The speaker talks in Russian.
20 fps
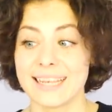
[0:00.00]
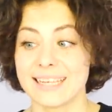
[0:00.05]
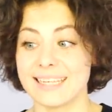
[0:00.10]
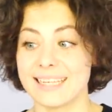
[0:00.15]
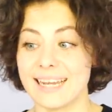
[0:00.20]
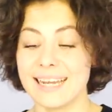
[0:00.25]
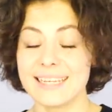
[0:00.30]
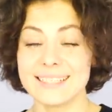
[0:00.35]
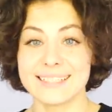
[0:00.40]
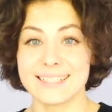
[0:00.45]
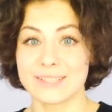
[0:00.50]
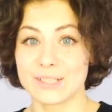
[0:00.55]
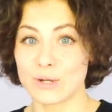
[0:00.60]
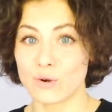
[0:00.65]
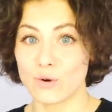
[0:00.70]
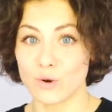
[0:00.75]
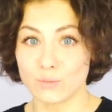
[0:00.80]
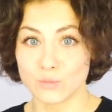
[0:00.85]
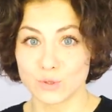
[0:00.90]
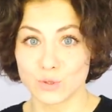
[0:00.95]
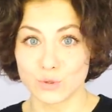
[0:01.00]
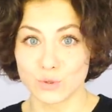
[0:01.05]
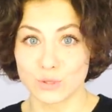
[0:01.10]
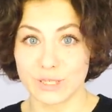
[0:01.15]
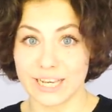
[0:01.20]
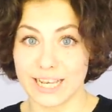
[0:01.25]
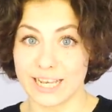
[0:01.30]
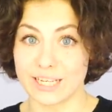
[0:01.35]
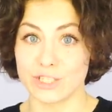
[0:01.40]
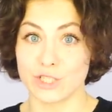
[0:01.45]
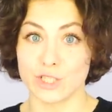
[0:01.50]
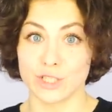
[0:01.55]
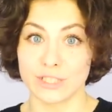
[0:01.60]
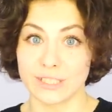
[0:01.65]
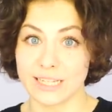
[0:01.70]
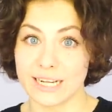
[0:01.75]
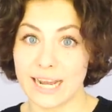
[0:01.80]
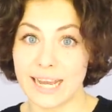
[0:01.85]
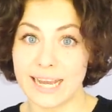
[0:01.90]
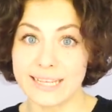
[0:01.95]
Я делала комнату для
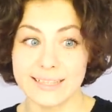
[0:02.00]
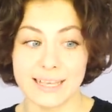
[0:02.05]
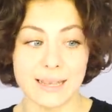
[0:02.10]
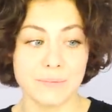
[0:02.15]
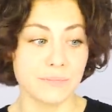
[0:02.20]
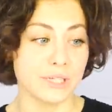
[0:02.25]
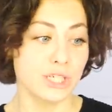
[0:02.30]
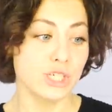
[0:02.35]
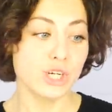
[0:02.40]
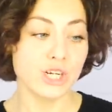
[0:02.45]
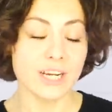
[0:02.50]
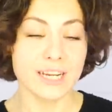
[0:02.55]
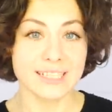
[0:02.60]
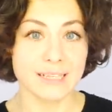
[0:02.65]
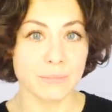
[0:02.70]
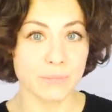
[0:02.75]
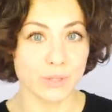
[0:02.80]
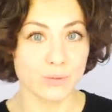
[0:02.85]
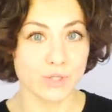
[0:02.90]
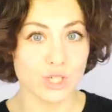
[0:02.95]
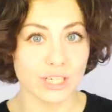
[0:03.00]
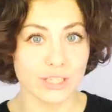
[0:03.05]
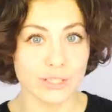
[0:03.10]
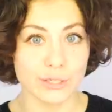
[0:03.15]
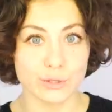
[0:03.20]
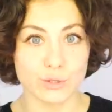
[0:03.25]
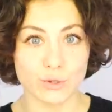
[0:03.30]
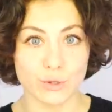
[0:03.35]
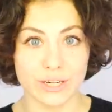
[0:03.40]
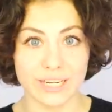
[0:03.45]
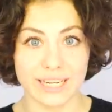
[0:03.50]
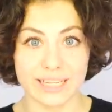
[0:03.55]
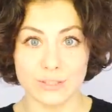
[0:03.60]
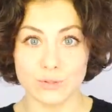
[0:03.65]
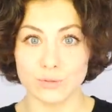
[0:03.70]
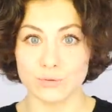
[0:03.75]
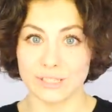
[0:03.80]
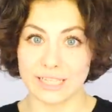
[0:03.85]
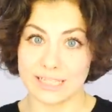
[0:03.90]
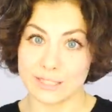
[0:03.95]
щенка, для Миши, когда приучала ее к
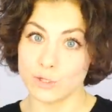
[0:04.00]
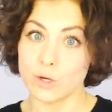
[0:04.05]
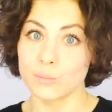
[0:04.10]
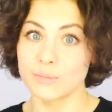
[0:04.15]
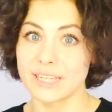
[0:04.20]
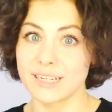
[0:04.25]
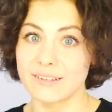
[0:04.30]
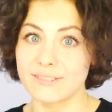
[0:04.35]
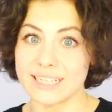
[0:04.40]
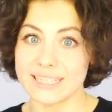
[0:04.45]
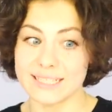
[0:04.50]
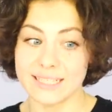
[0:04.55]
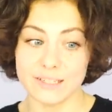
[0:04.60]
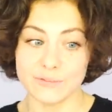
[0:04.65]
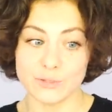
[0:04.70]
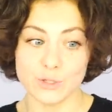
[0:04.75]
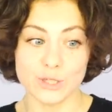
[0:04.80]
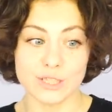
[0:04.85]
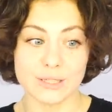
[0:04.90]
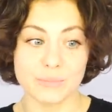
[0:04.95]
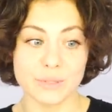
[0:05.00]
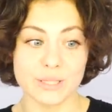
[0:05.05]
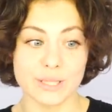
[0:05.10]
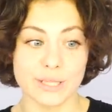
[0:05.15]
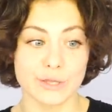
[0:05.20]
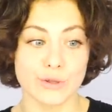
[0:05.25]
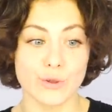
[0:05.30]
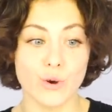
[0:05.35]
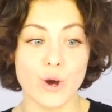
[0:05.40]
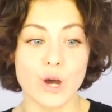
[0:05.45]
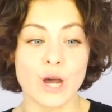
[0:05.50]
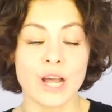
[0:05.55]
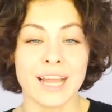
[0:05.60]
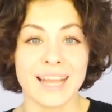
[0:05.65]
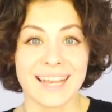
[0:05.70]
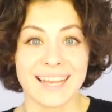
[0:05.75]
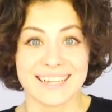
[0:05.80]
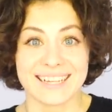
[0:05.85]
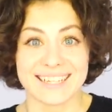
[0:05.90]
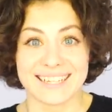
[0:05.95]
туалету. На съемной квартире все это было, но
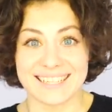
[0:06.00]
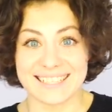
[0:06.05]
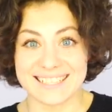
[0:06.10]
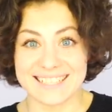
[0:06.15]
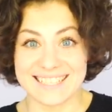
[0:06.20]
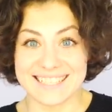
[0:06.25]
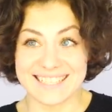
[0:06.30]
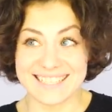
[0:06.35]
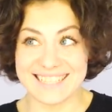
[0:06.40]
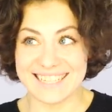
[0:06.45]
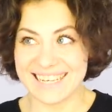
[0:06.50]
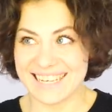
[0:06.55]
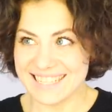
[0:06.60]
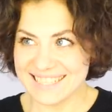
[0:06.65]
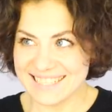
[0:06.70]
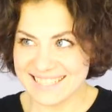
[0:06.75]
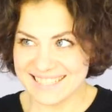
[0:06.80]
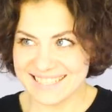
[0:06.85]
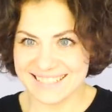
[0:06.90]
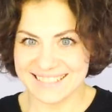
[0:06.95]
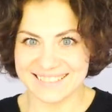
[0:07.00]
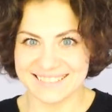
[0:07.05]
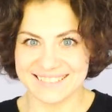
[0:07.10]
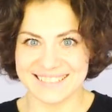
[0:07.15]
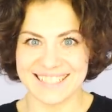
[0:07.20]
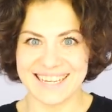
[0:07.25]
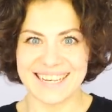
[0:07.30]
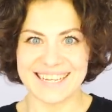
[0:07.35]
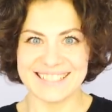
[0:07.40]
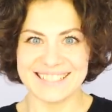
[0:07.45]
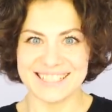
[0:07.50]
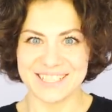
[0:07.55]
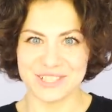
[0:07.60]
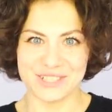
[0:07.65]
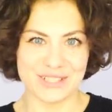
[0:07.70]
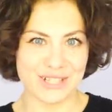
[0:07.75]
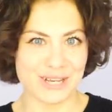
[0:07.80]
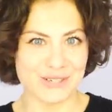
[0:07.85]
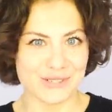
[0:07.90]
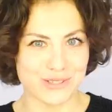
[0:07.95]
а, здесь я не
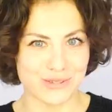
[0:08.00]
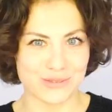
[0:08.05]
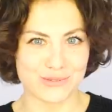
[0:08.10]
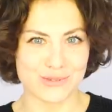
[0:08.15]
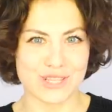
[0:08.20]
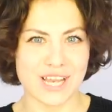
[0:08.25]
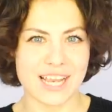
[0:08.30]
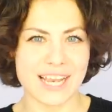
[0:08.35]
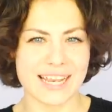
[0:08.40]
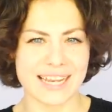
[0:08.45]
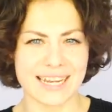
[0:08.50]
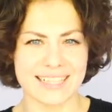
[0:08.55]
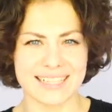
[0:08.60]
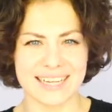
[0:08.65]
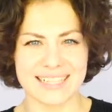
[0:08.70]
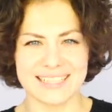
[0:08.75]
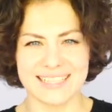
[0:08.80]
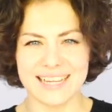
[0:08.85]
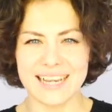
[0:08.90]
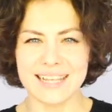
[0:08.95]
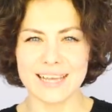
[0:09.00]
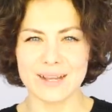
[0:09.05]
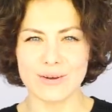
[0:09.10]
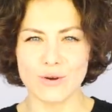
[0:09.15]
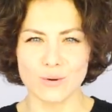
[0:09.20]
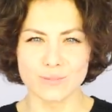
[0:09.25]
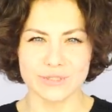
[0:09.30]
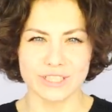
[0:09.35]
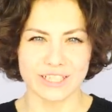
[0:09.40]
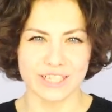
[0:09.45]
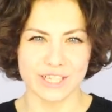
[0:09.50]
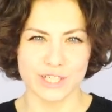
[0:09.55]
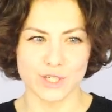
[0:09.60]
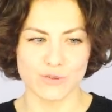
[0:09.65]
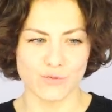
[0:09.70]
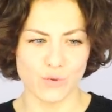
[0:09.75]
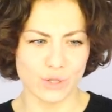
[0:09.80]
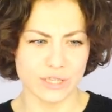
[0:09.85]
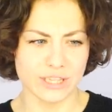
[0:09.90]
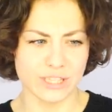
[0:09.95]
считаю, что нужна какая-то отдельная комната для
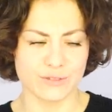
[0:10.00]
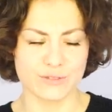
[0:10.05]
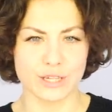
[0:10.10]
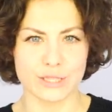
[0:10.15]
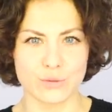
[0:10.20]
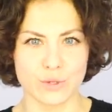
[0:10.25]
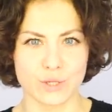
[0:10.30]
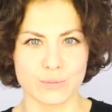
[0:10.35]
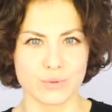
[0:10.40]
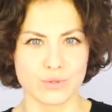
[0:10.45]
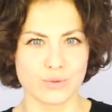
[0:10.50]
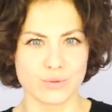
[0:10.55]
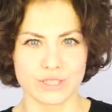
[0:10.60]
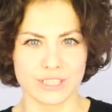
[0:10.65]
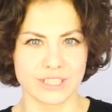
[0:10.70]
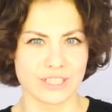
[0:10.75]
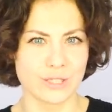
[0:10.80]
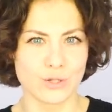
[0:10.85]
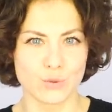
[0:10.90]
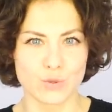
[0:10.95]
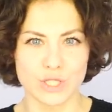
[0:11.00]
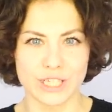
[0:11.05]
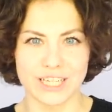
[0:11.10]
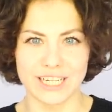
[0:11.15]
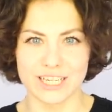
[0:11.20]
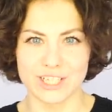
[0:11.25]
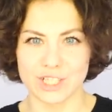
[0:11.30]
животных, в которой будут их игрушки и